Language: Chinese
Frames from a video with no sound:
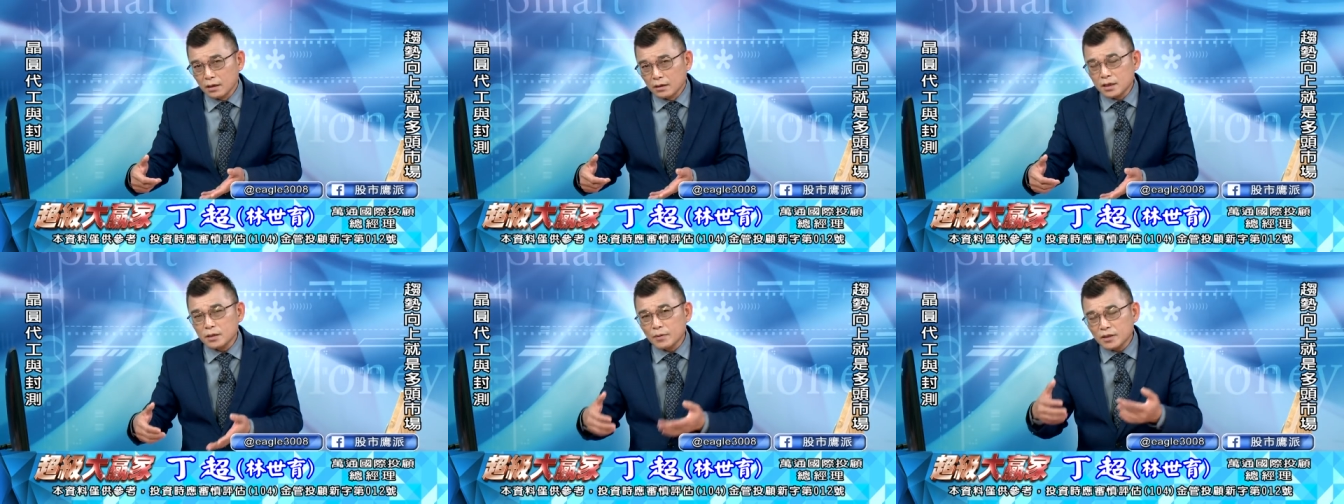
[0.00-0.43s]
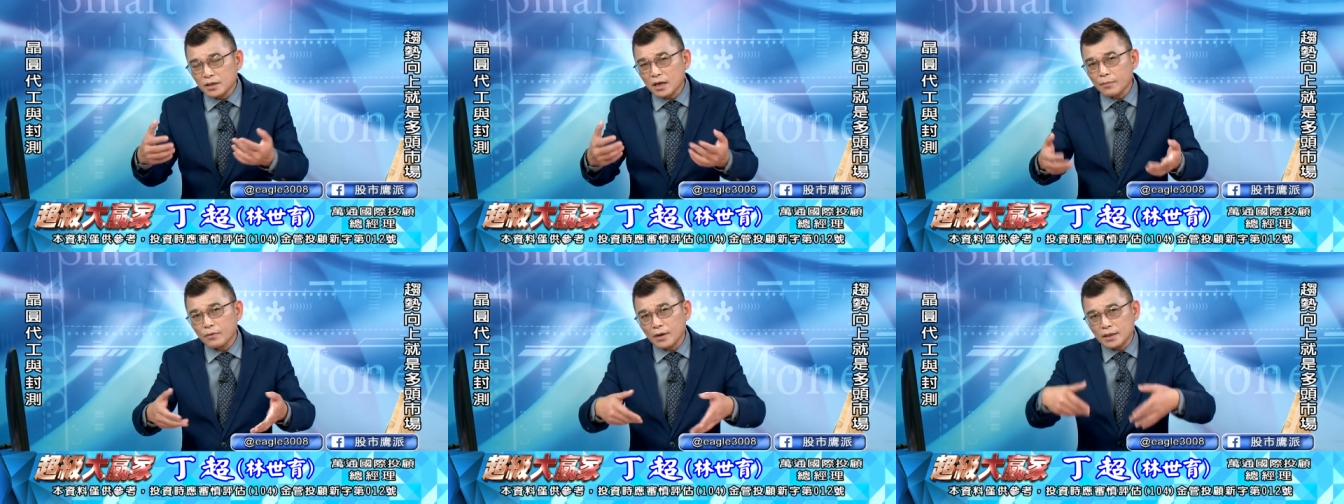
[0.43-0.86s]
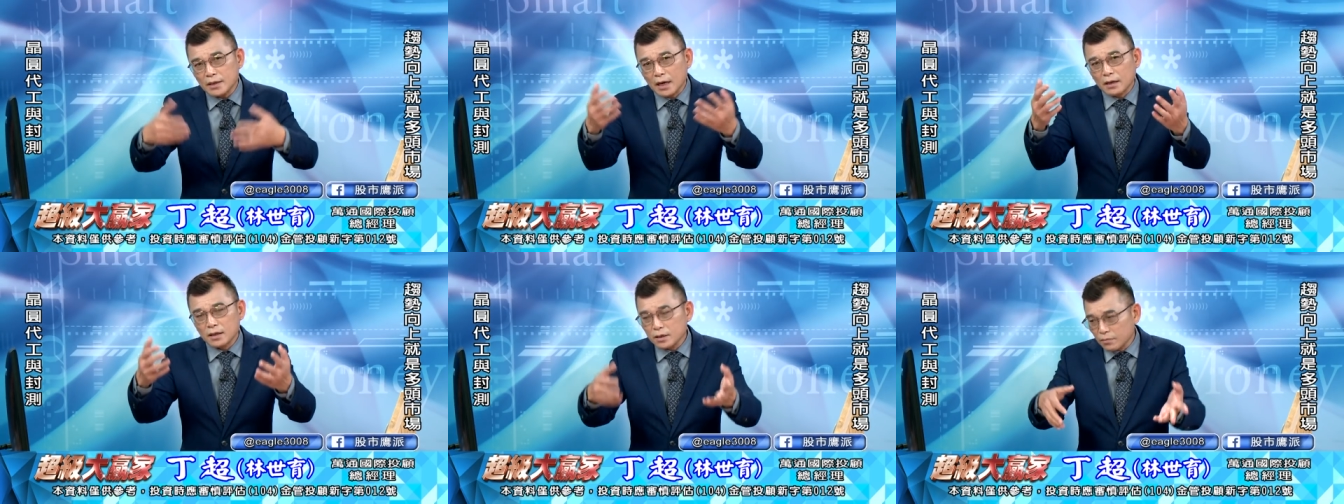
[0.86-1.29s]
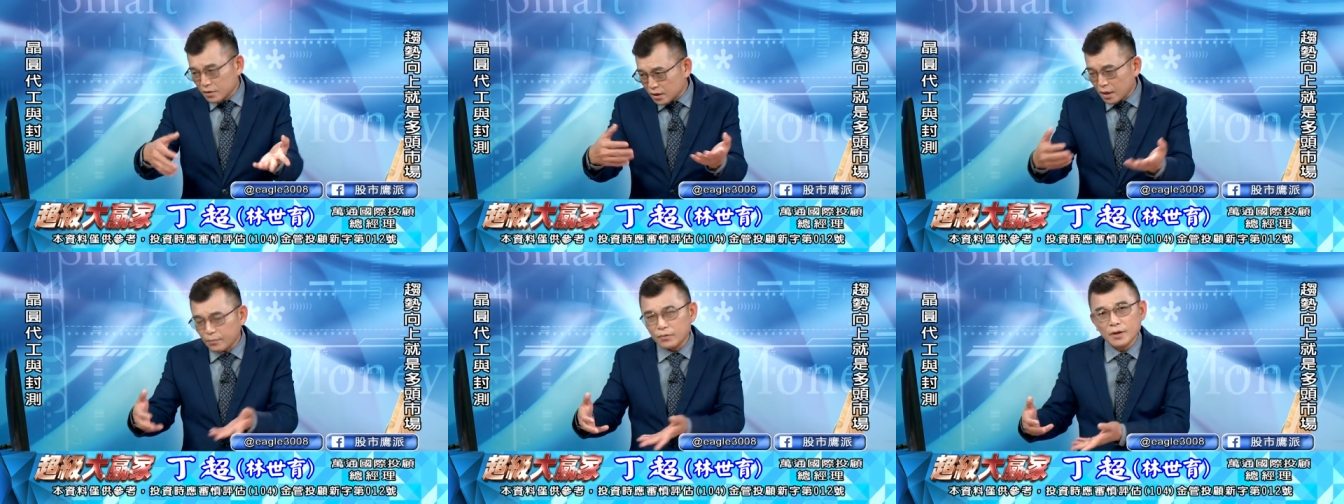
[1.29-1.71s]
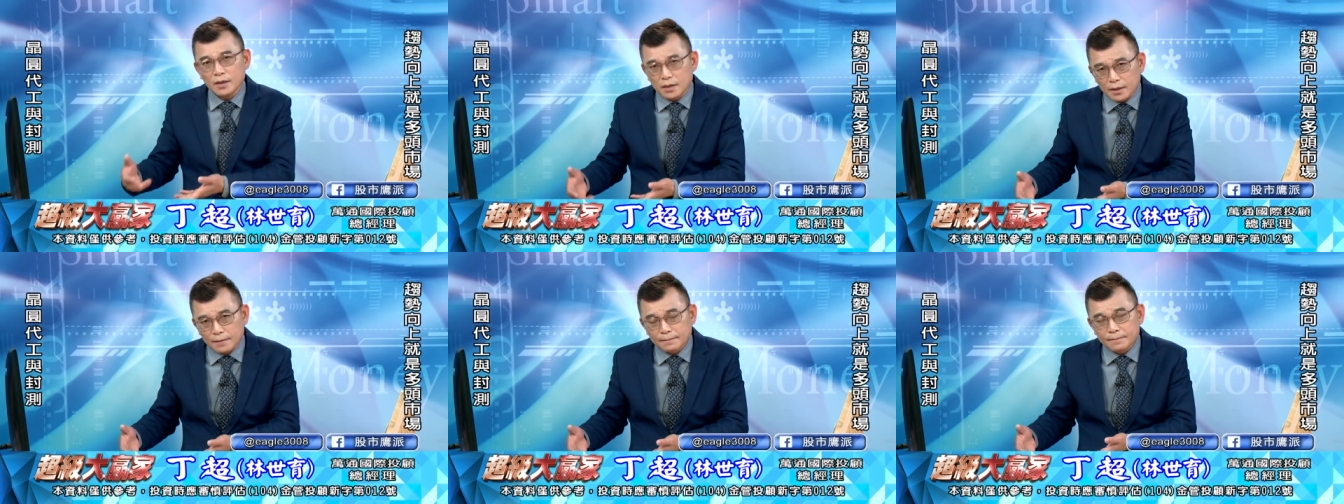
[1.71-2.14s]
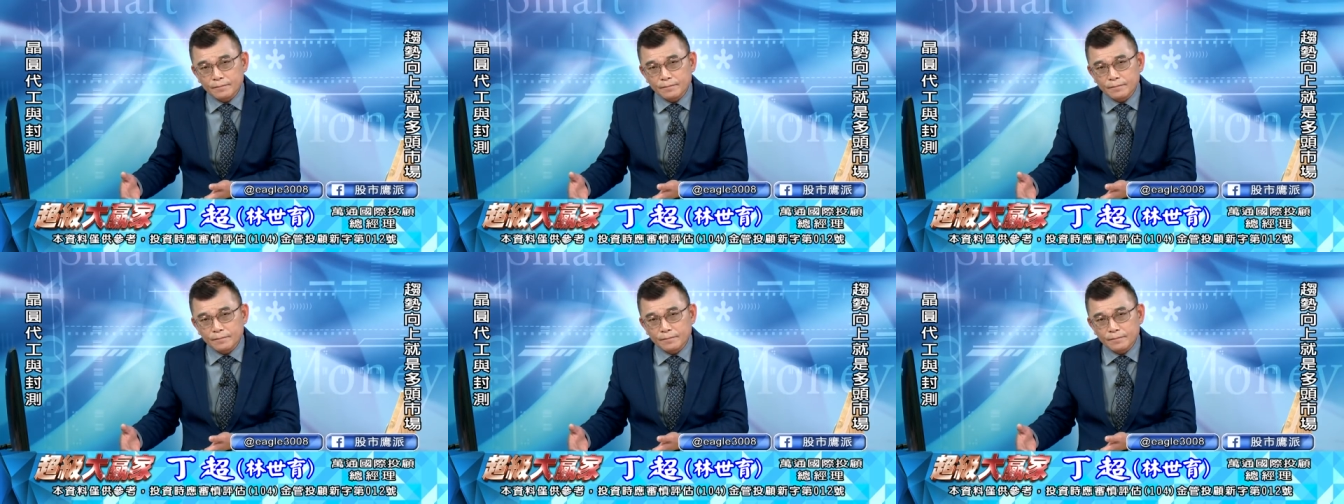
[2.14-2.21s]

你怎么知道不会涨？你怎么知道不会跌？